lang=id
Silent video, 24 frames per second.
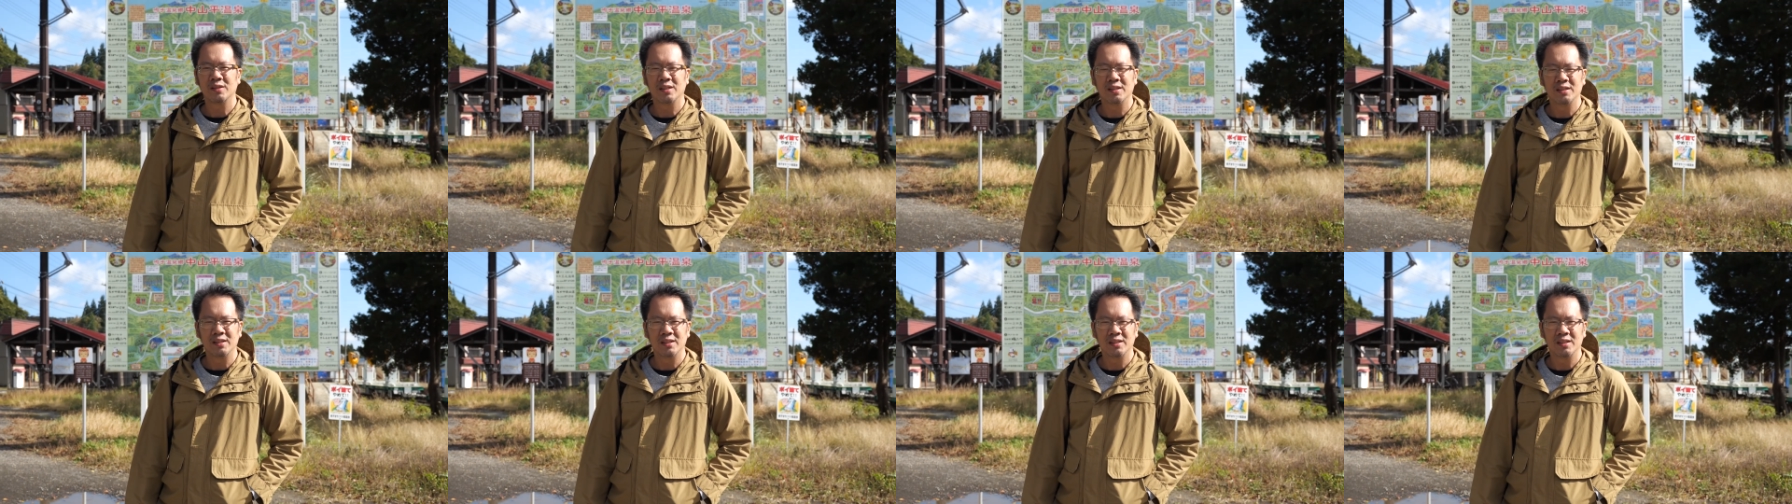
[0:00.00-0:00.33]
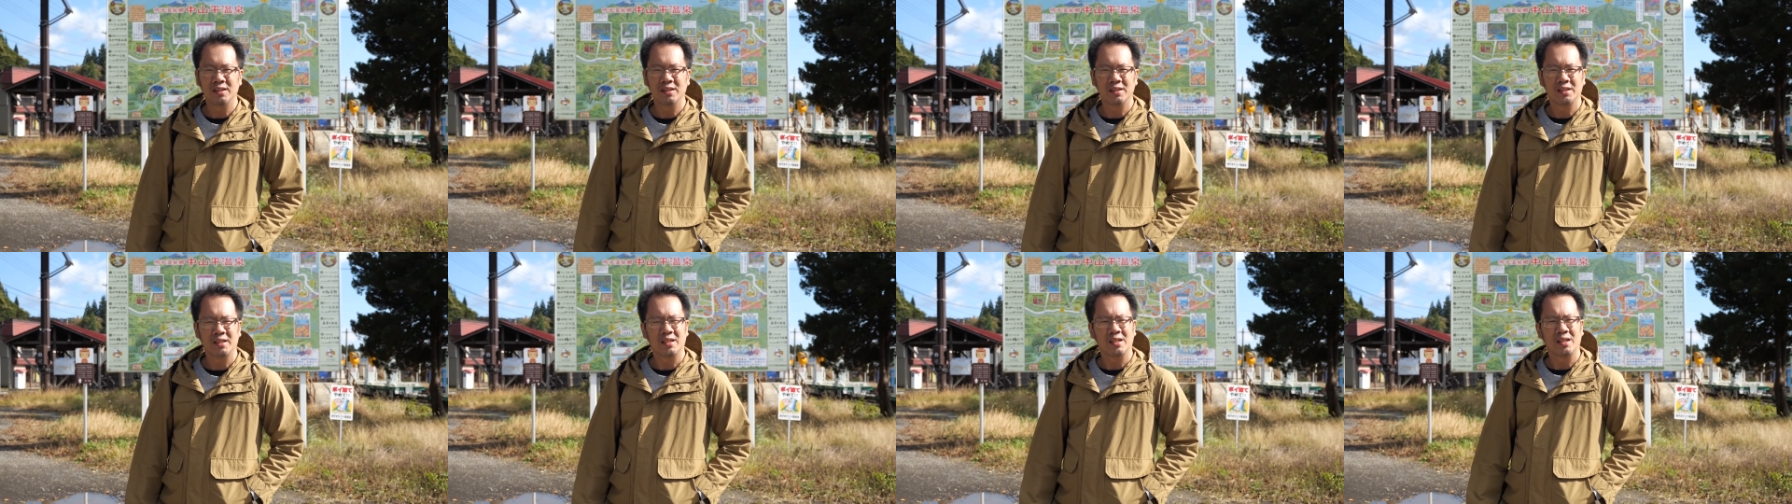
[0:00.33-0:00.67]
Jadi
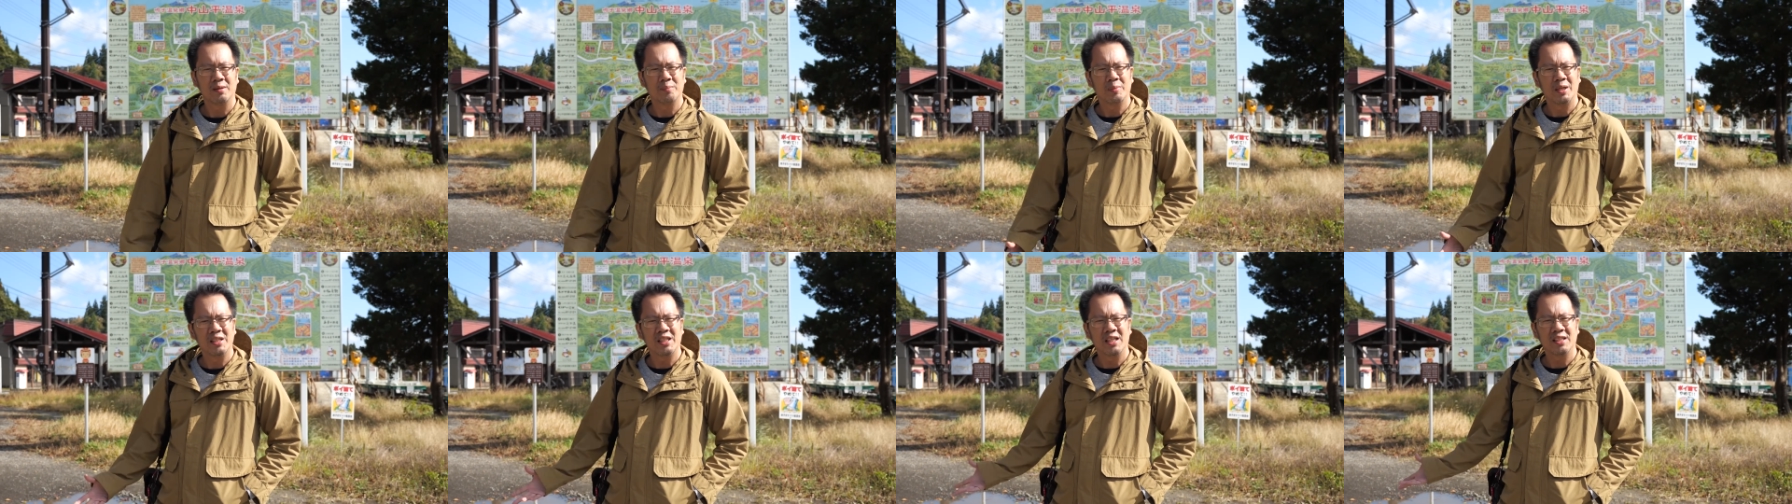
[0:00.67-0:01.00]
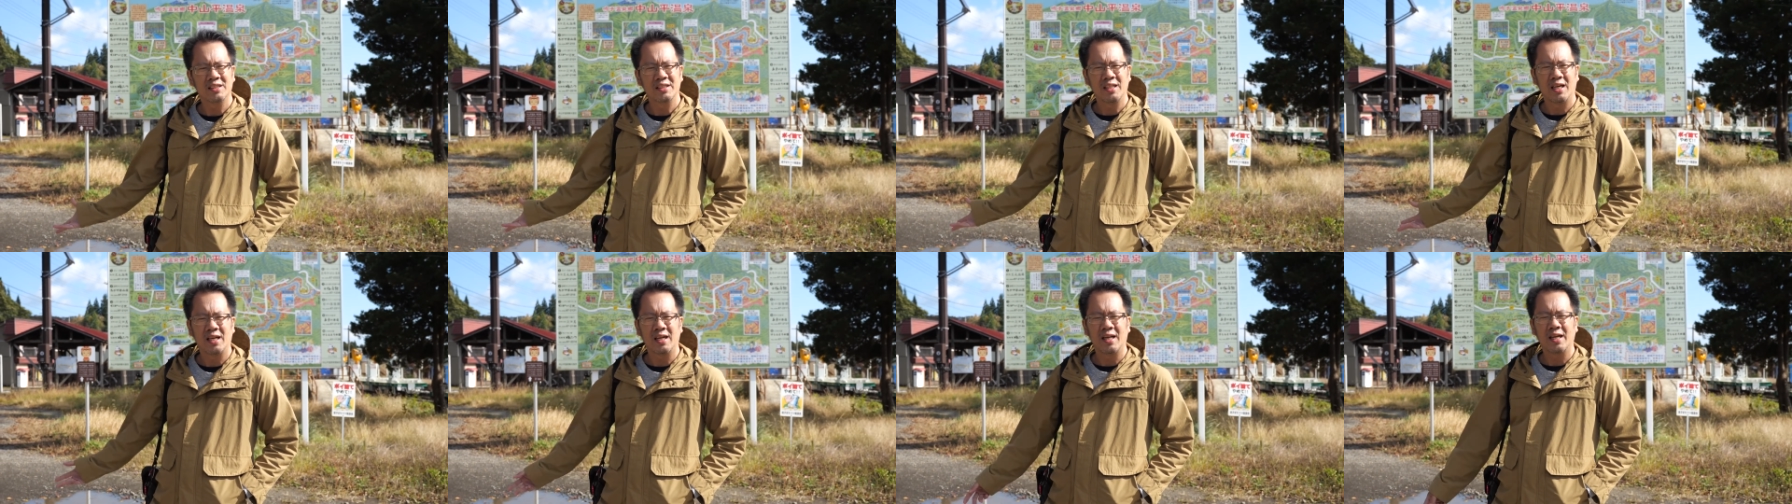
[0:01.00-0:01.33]
karena banyak
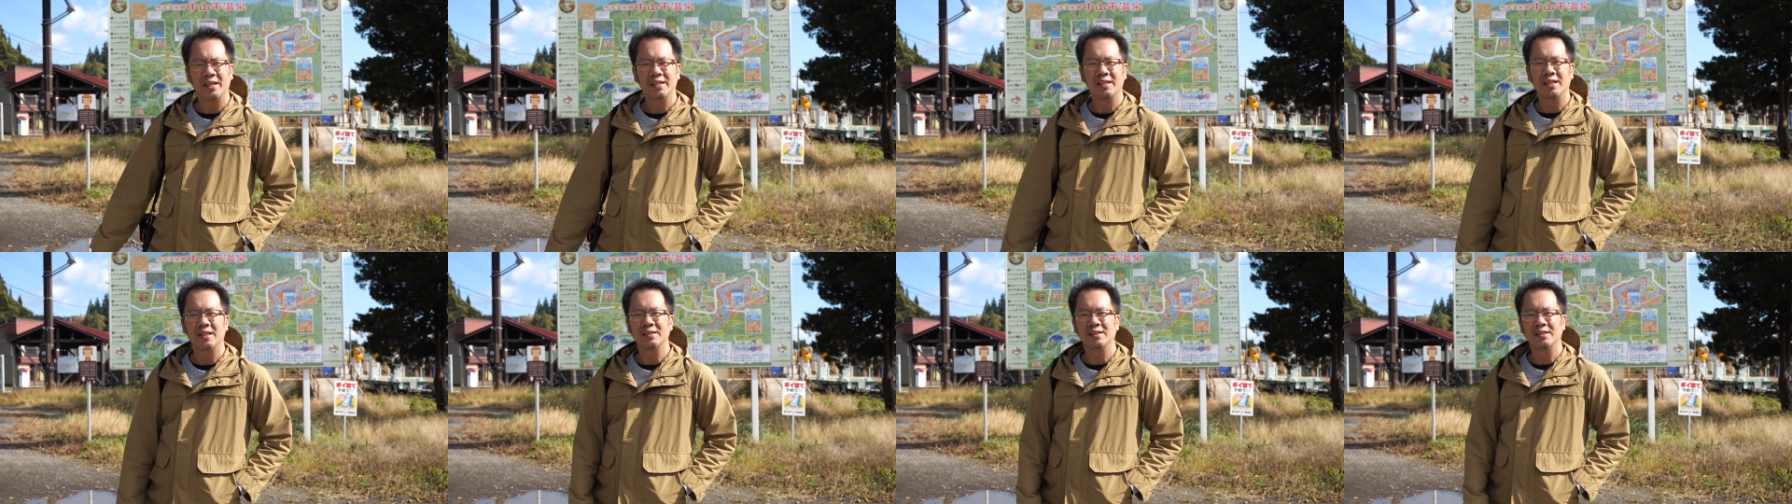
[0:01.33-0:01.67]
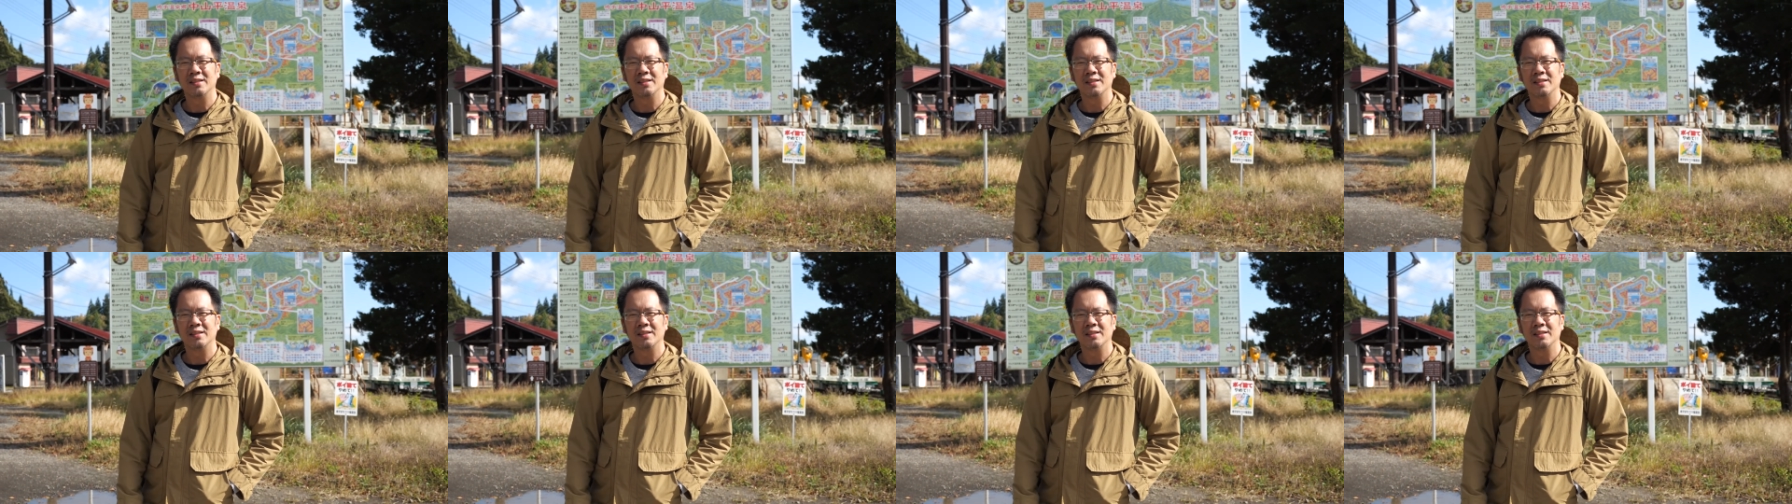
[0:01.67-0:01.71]
jalan ya,